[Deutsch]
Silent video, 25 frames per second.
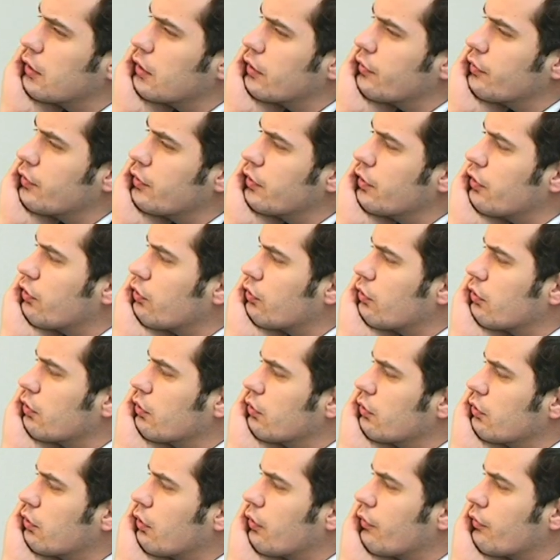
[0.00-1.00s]
Da finde ich
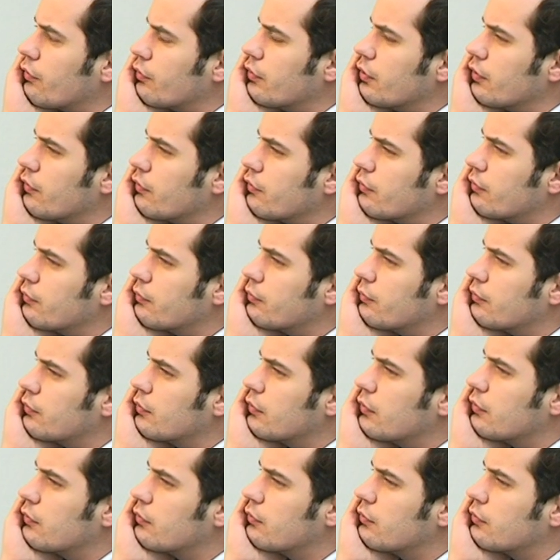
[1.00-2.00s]
schon. Na, da gibt es auch schon
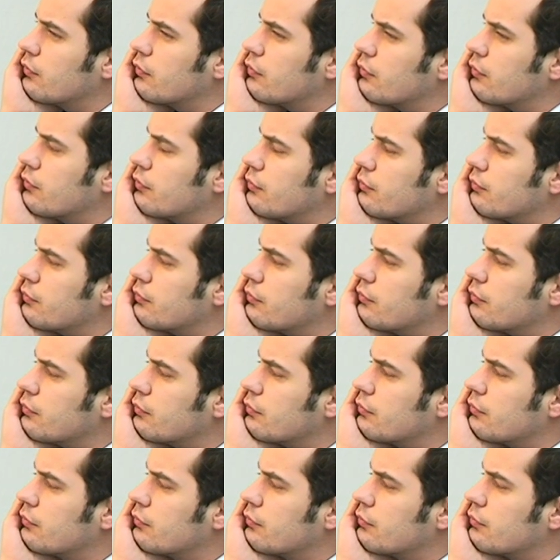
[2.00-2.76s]
edle, ne? Auch.